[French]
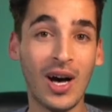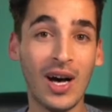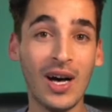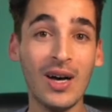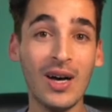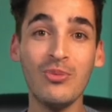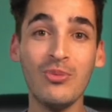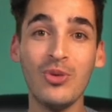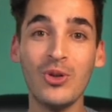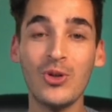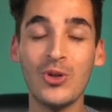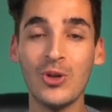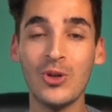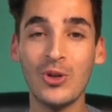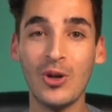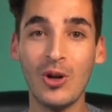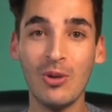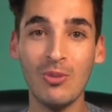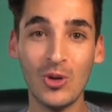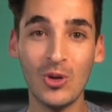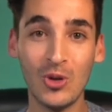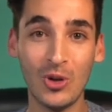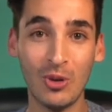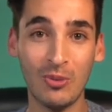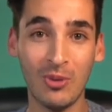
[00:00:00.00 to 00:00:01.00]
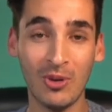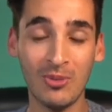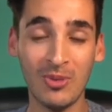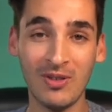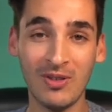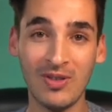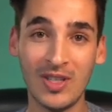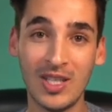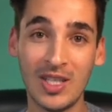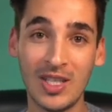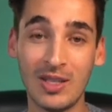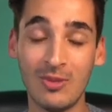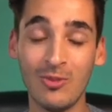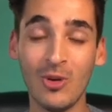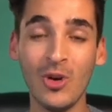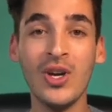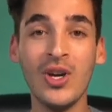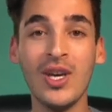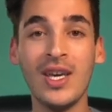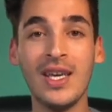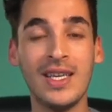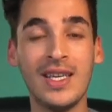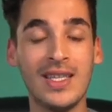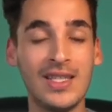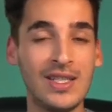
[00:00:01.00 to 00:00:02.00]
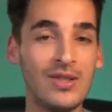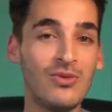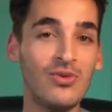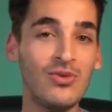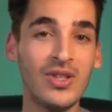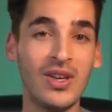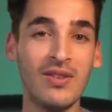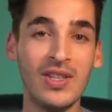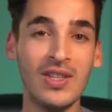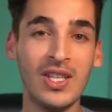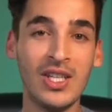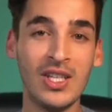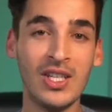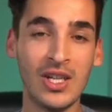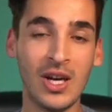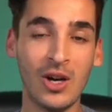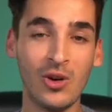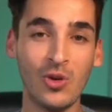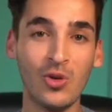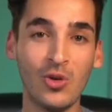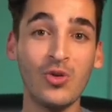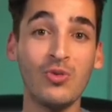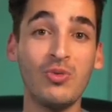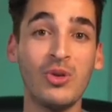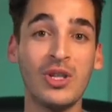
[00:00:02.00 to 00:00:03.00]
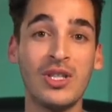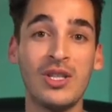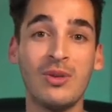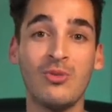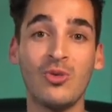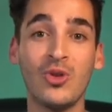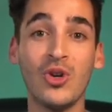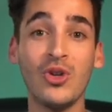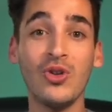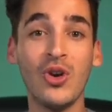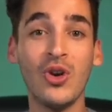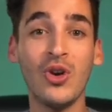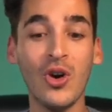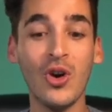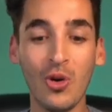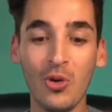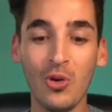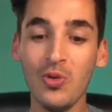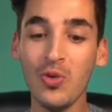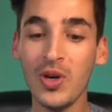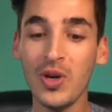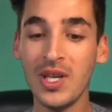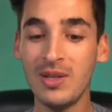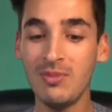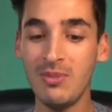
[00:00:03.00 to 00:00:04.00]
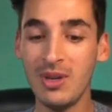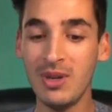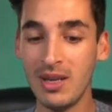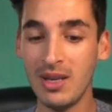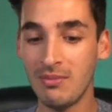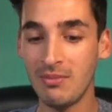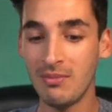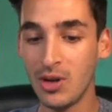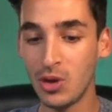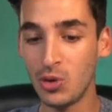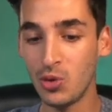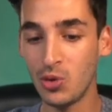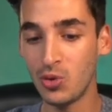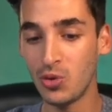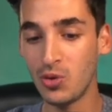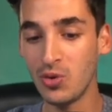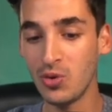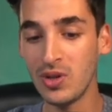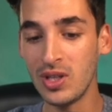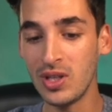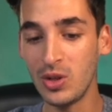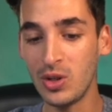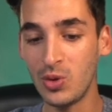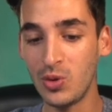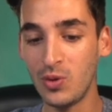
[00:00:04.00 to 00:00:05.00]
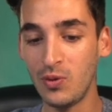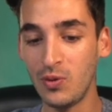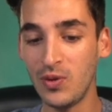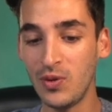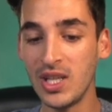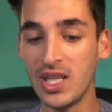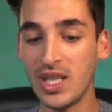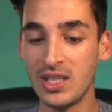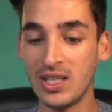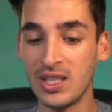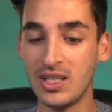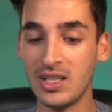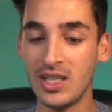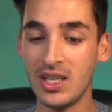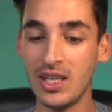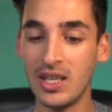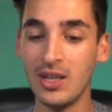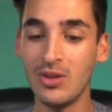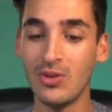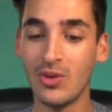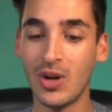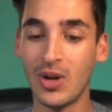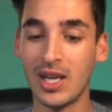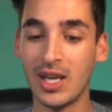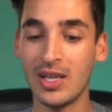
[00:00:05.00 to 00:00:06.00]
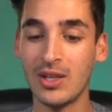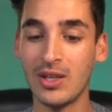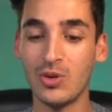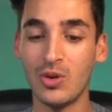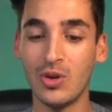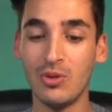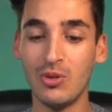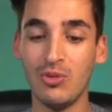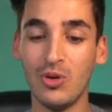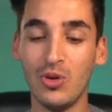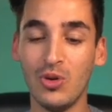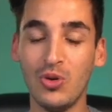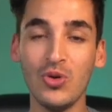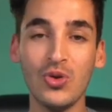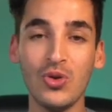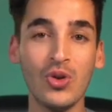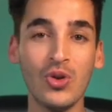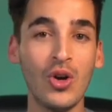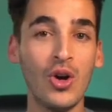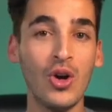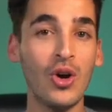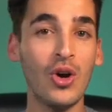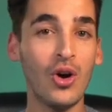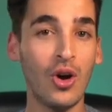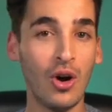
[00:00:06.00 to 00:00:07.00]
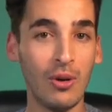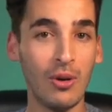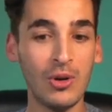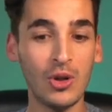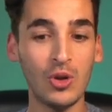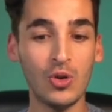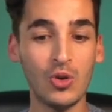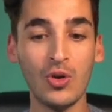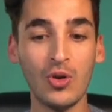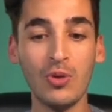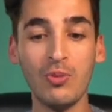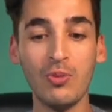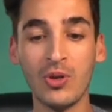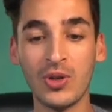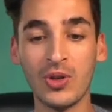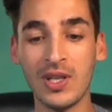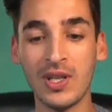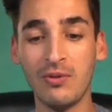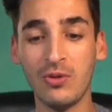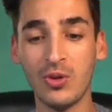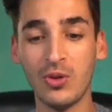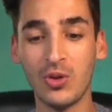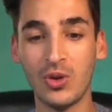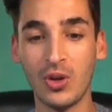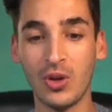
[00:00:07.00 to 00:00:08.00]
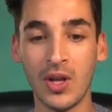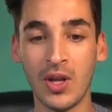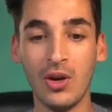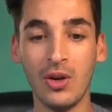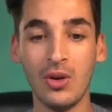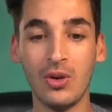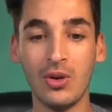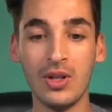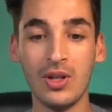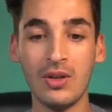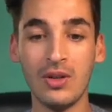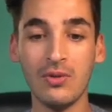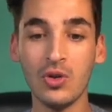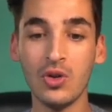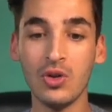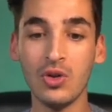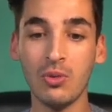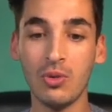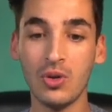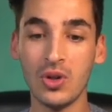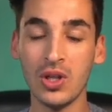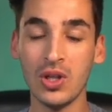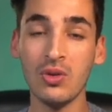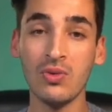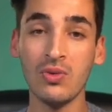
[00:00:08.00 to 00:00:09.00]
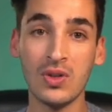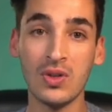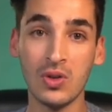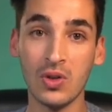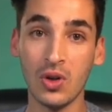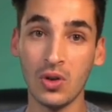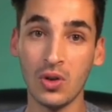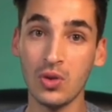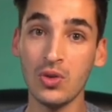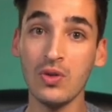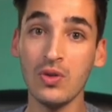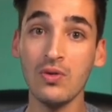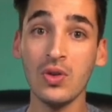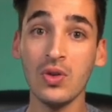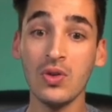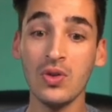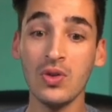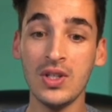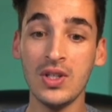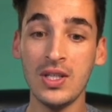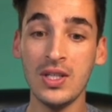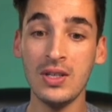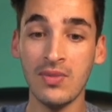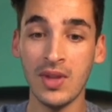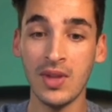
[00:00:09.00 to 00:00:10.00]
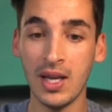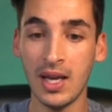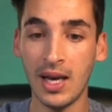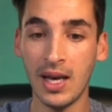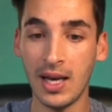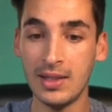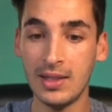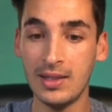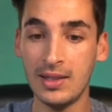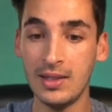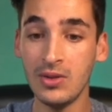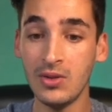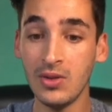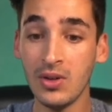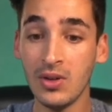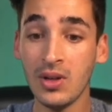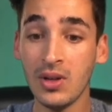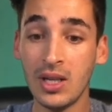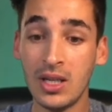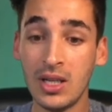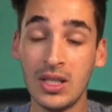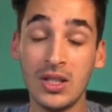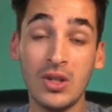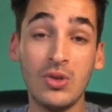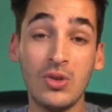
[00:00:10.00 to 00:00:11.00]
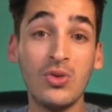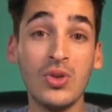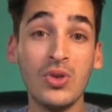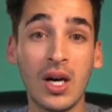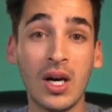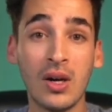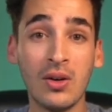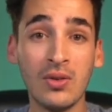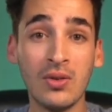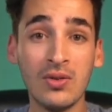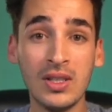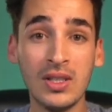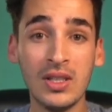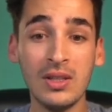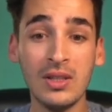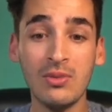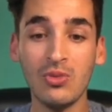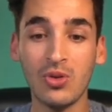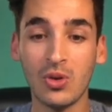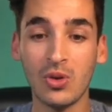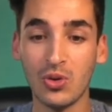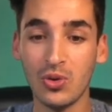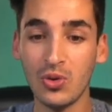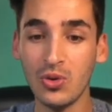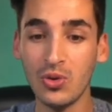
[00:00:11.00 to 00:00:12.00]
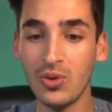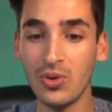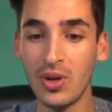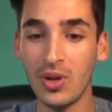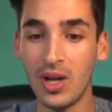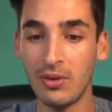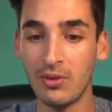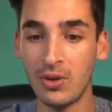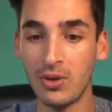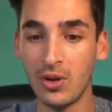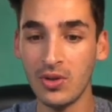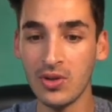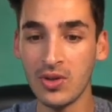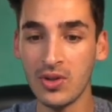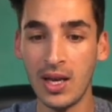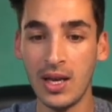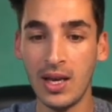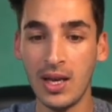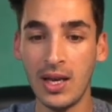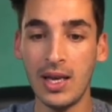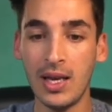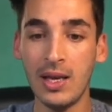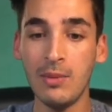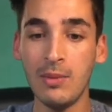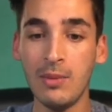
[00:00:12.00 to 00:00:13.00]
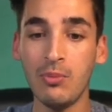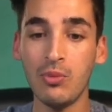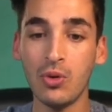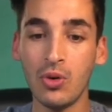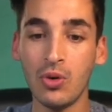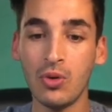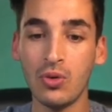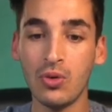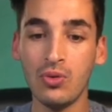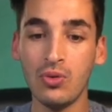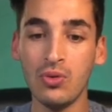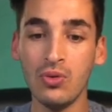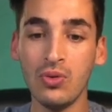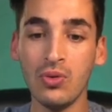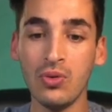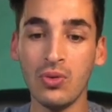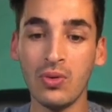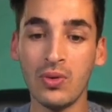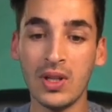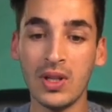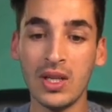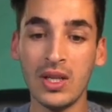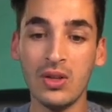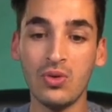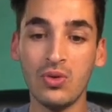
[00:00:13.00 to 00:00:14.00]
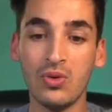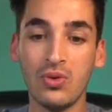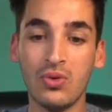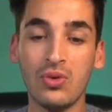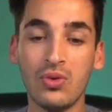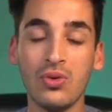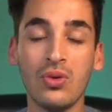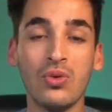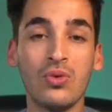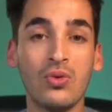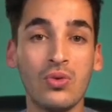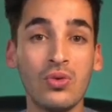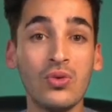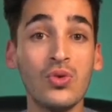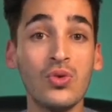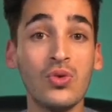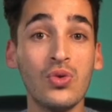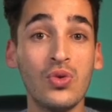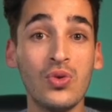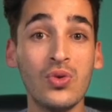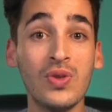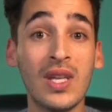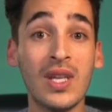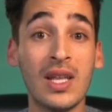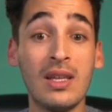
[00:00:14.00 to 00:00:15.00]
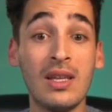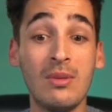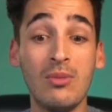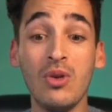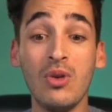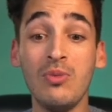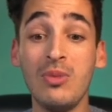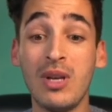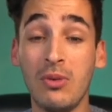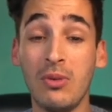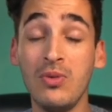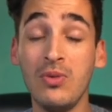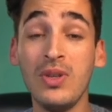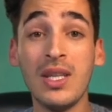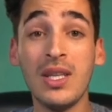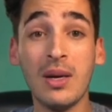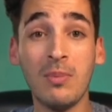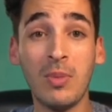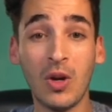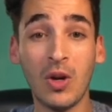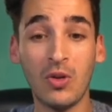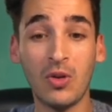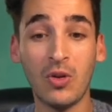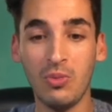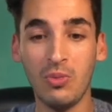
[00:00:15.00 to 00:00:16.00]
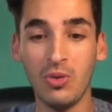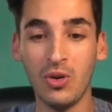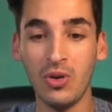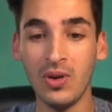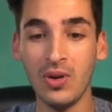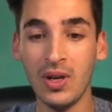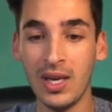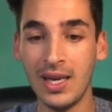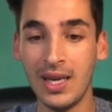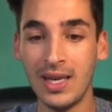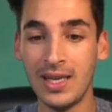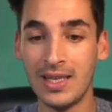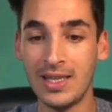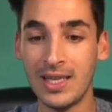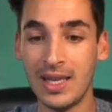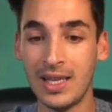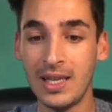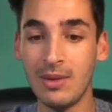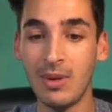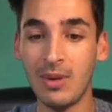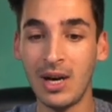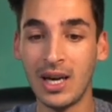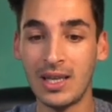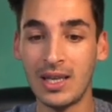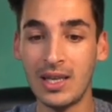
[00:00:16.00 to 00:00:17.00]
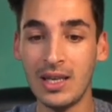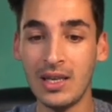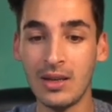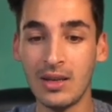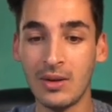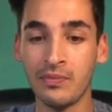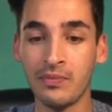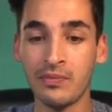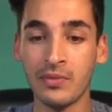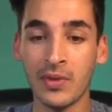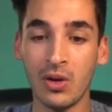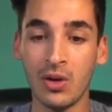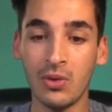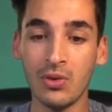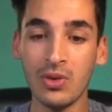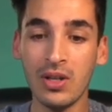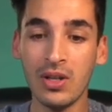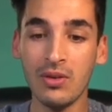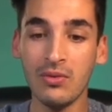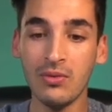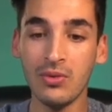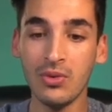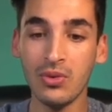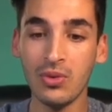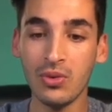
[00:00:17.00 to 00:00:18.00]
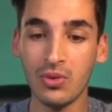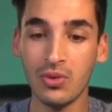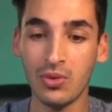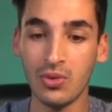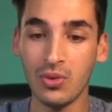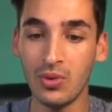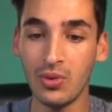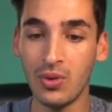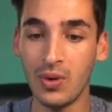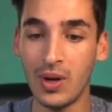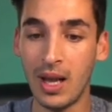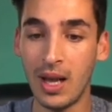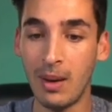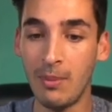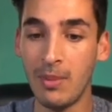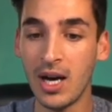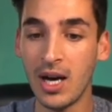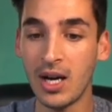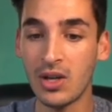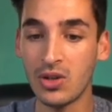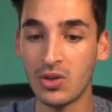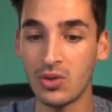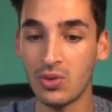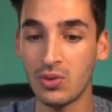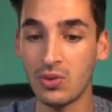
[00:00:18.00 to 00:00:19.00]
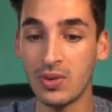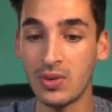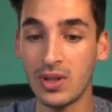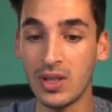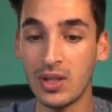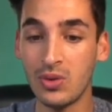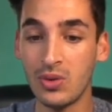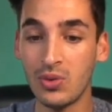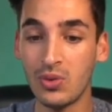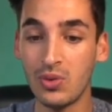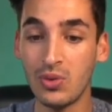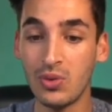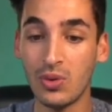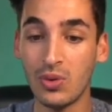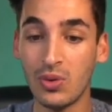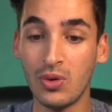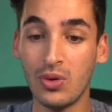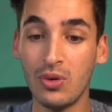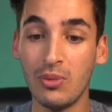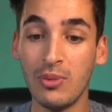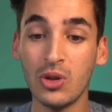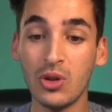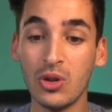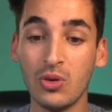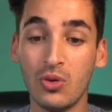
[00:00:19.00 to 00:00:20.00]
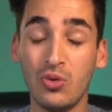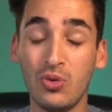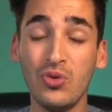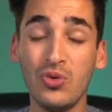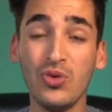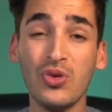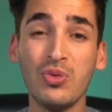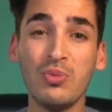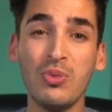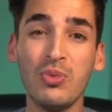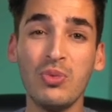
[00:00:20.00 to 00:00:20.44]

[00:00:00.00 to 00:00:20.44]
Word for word: 1% de rendement sur le premier investissement. Et si vous avez déjà un compte, vous pouvez utiliser mon code USB majuscule qui suffit d'indiquer dans la case code bonus en majuscule pour que ça fonctionne. Au niveau de ce projet, donc il sort ce vendredi à 10h, il est situé à Antibes dans le sud de la France et pour le coup, on est sur une construction d'un immeuble, il y a 8 appartements, il y a des parkings. Au niveau de la marge, on est sur une marge de 12